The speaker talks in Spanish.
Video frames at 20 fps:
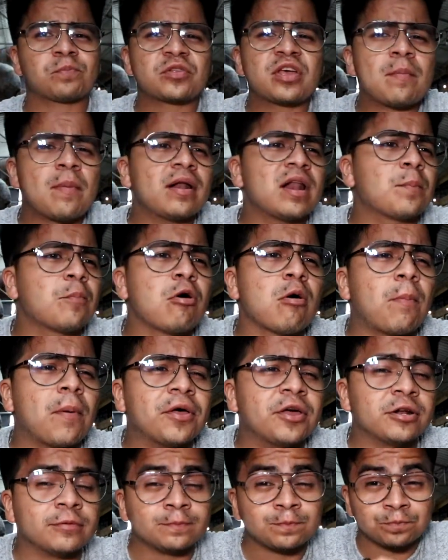¿Qué más le puedo
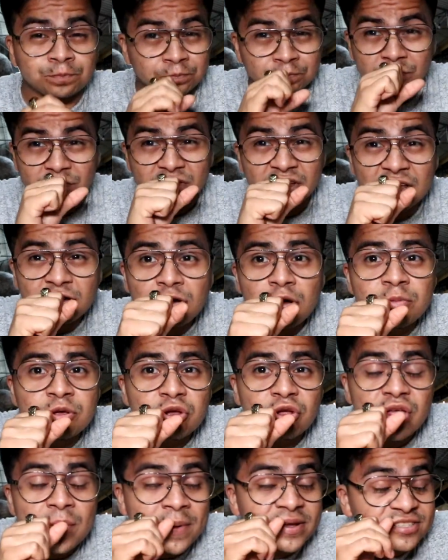pedir? He
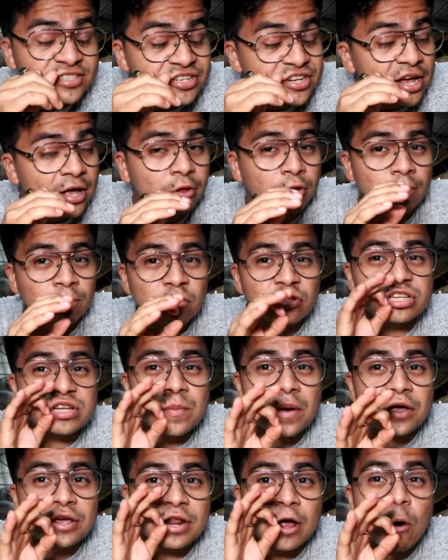comido demasiado. No se
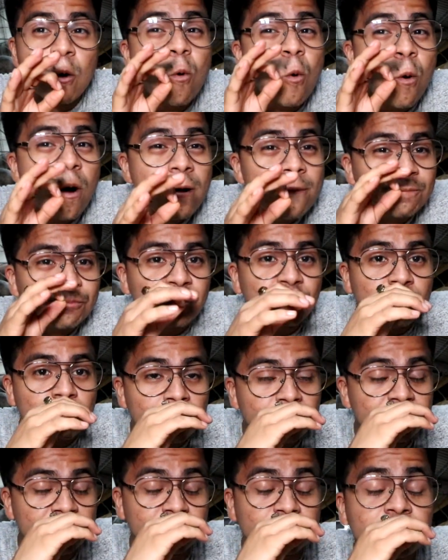imaginan cuánto he
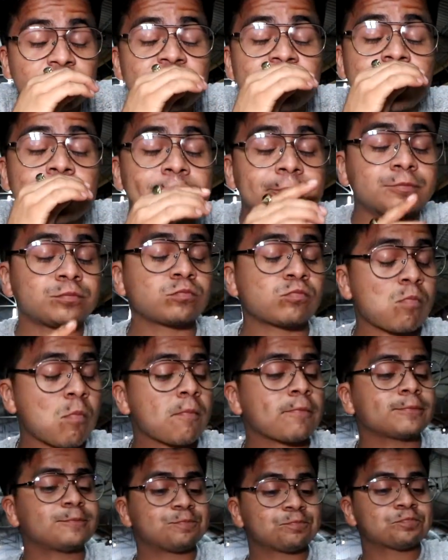comido estos días.
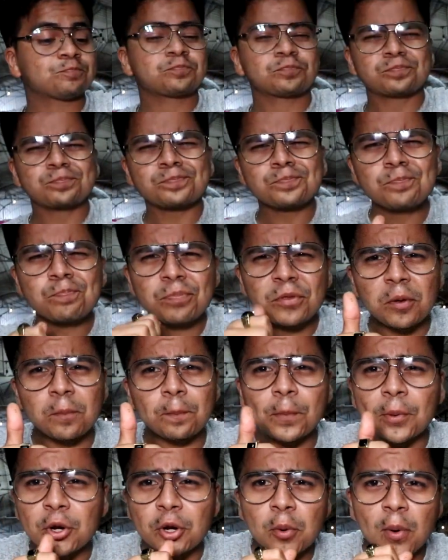
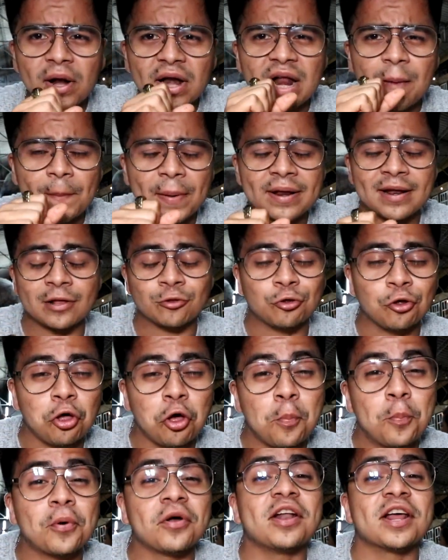Pero vale la pena,
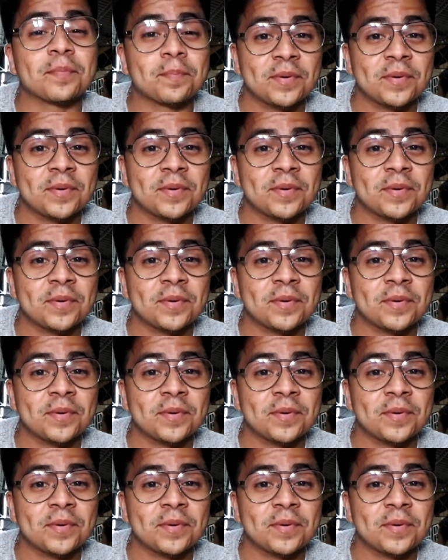todo por la